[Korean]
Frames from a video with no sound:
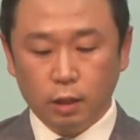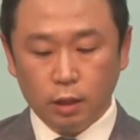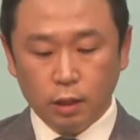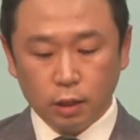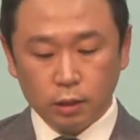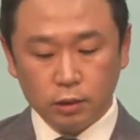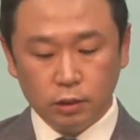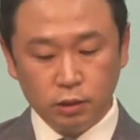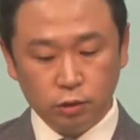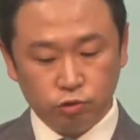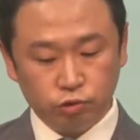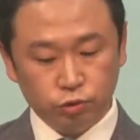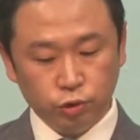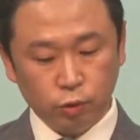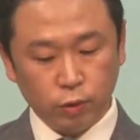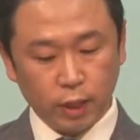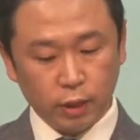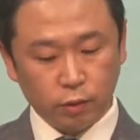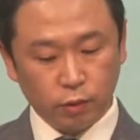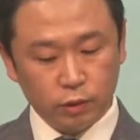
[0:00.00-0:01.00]
그
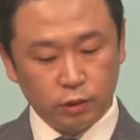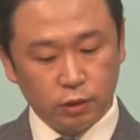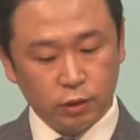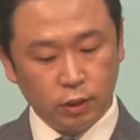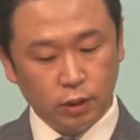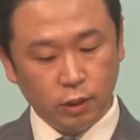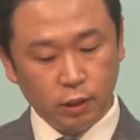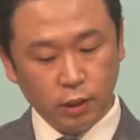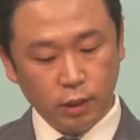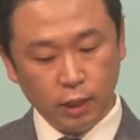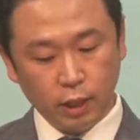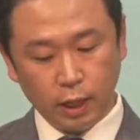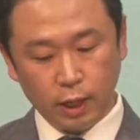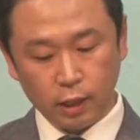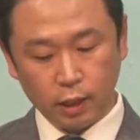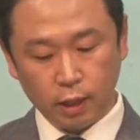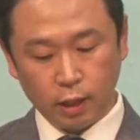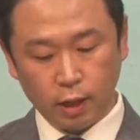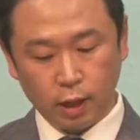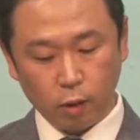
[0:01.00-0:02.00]
중요한 것을
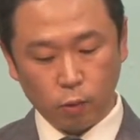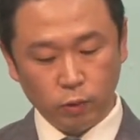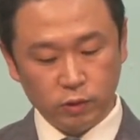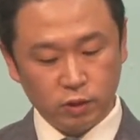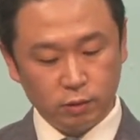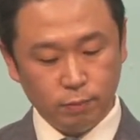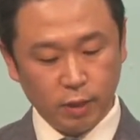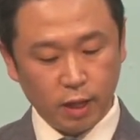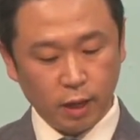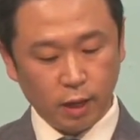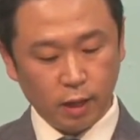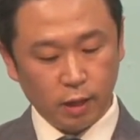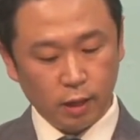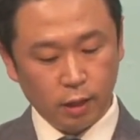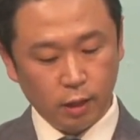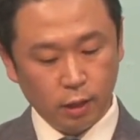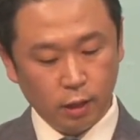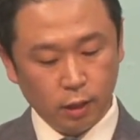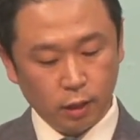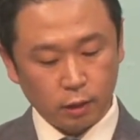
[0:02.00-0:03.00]
이야기를 하고 있습니다.
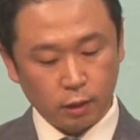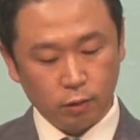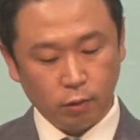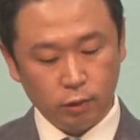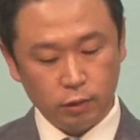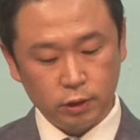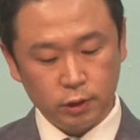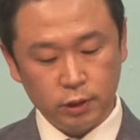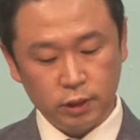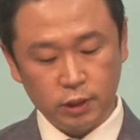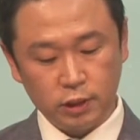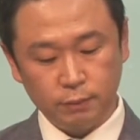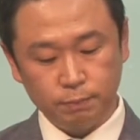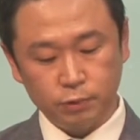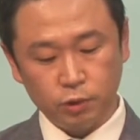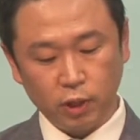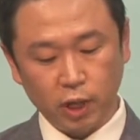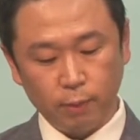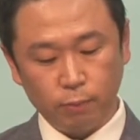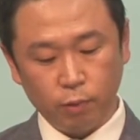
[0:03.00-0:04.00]
그것을
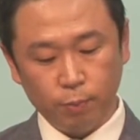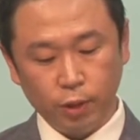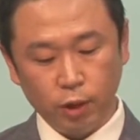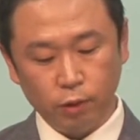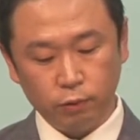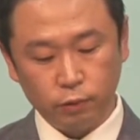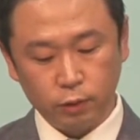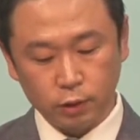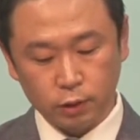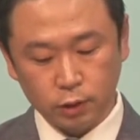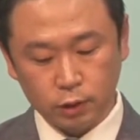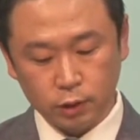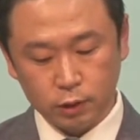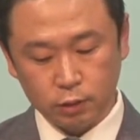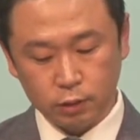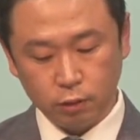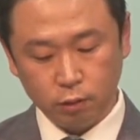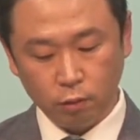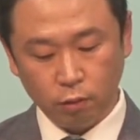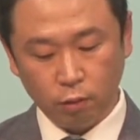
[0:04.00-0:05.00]
10절에 보면
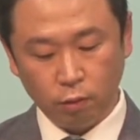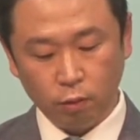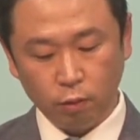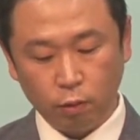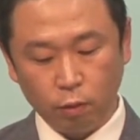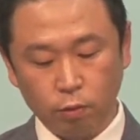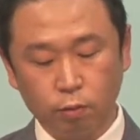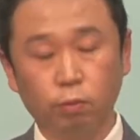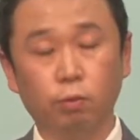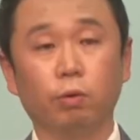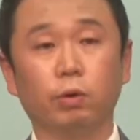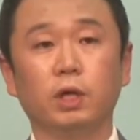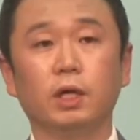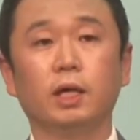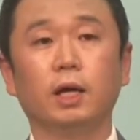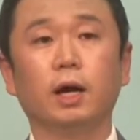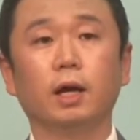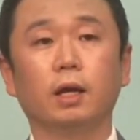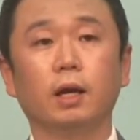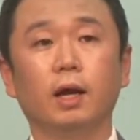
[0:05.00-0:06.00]
끝으로라고
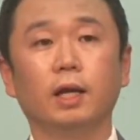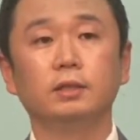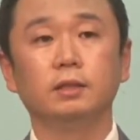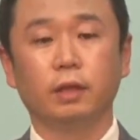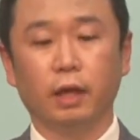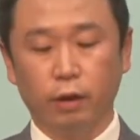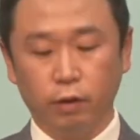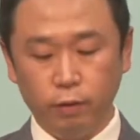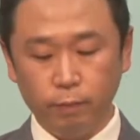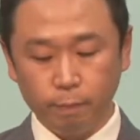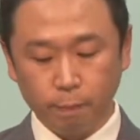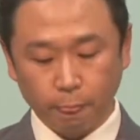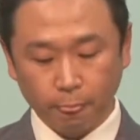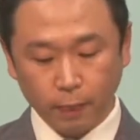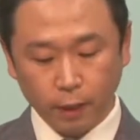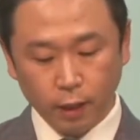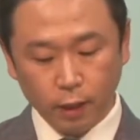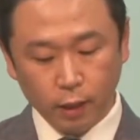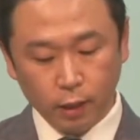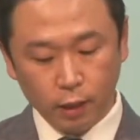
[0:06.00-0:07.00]
이야기를 하는데요.
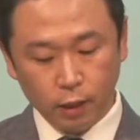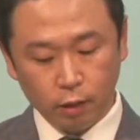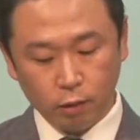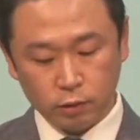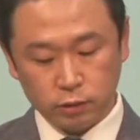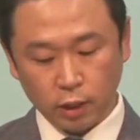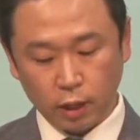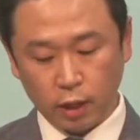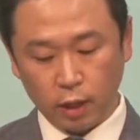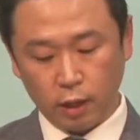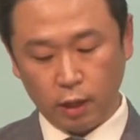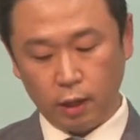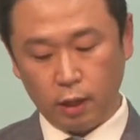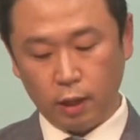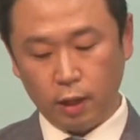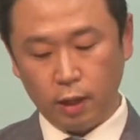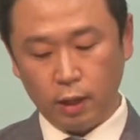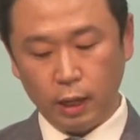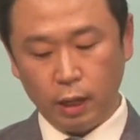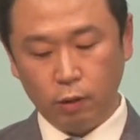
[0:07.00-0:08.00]

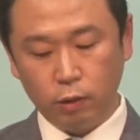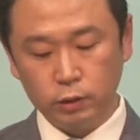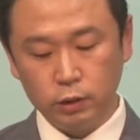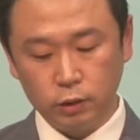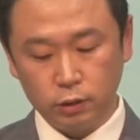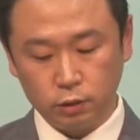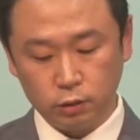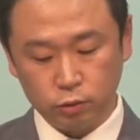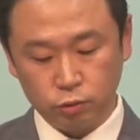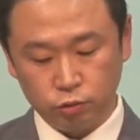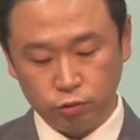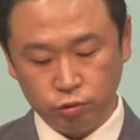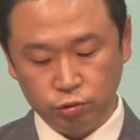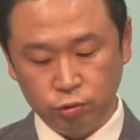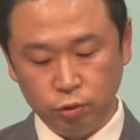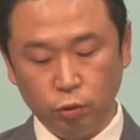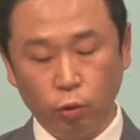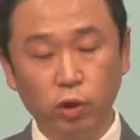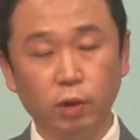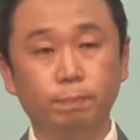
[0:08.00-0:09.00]
이것의 헬라어는
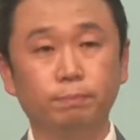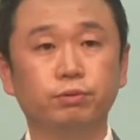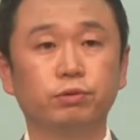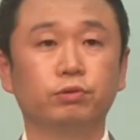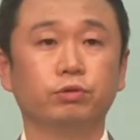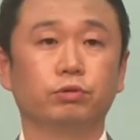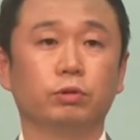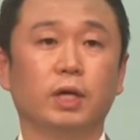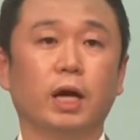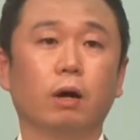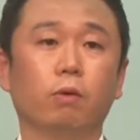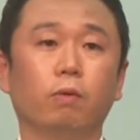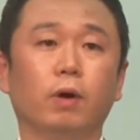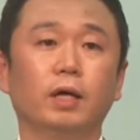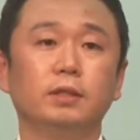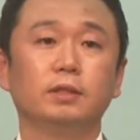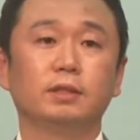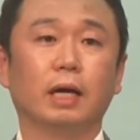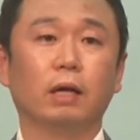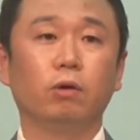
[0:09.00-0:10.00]
투 로이프라고
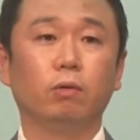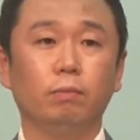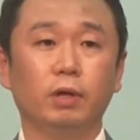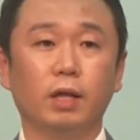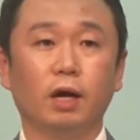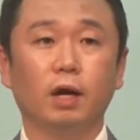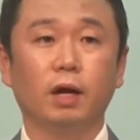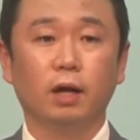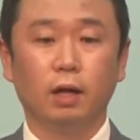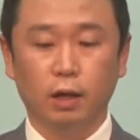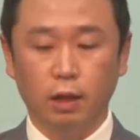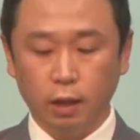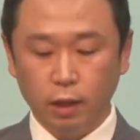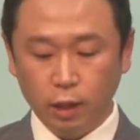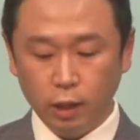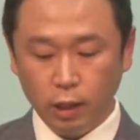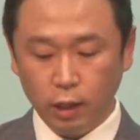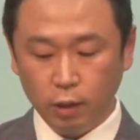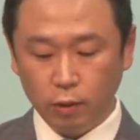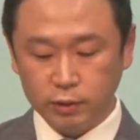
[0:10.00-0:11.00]
하는 단어입니다.
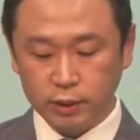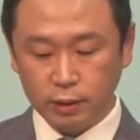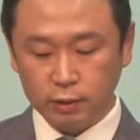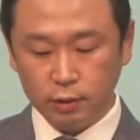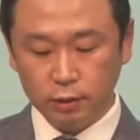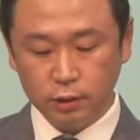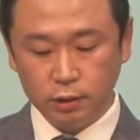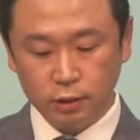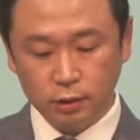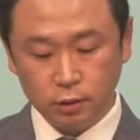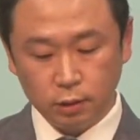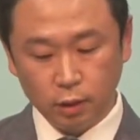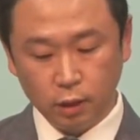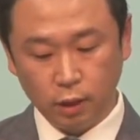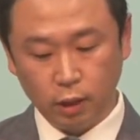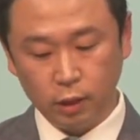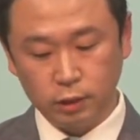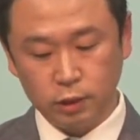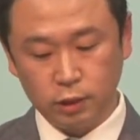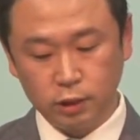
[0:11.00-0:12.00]
이것의 뜻은
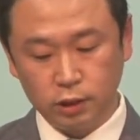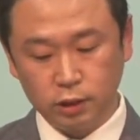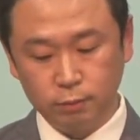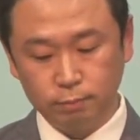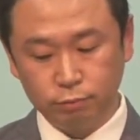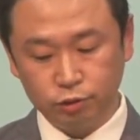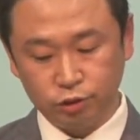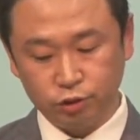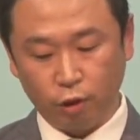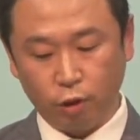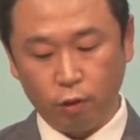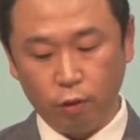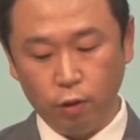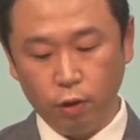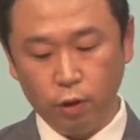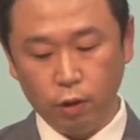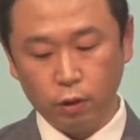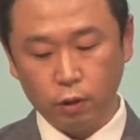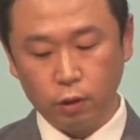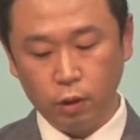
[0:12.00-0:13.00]
지금부터
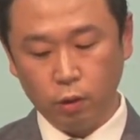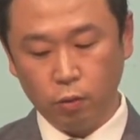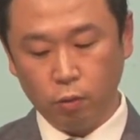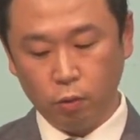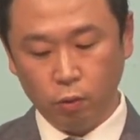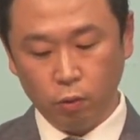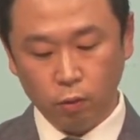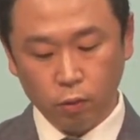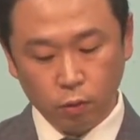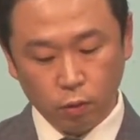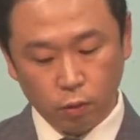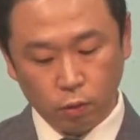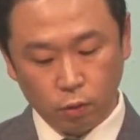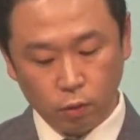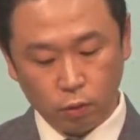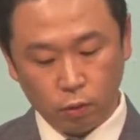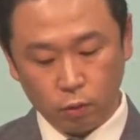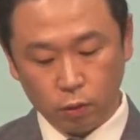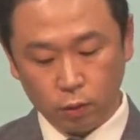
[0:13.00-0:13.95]
그리고 어,